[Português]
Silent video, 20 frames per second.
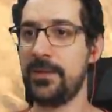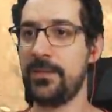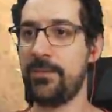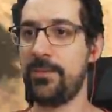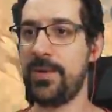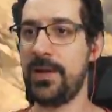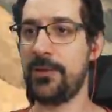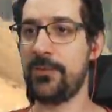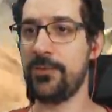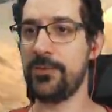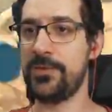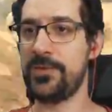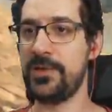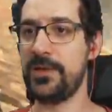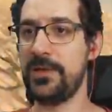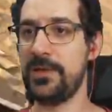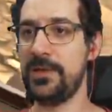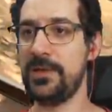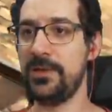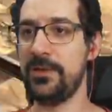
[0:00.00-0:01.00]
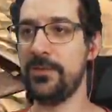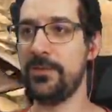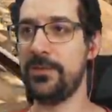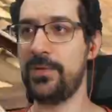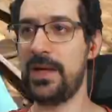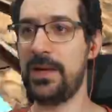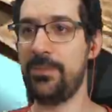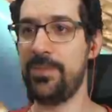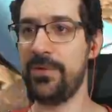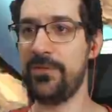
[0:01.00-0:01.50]
para conseguir
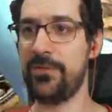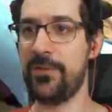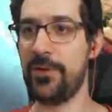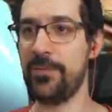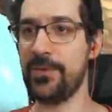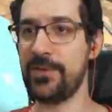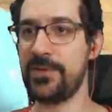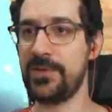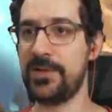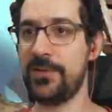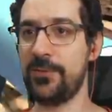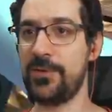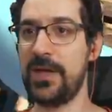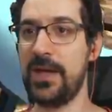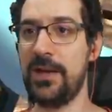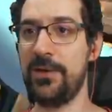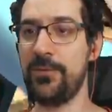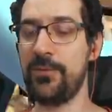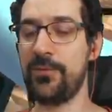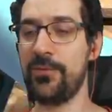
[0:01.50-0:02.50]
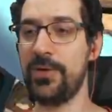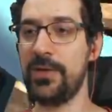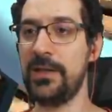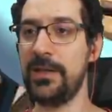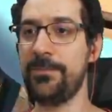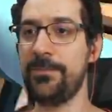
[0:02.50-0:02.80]
a performance que eu quero com ele.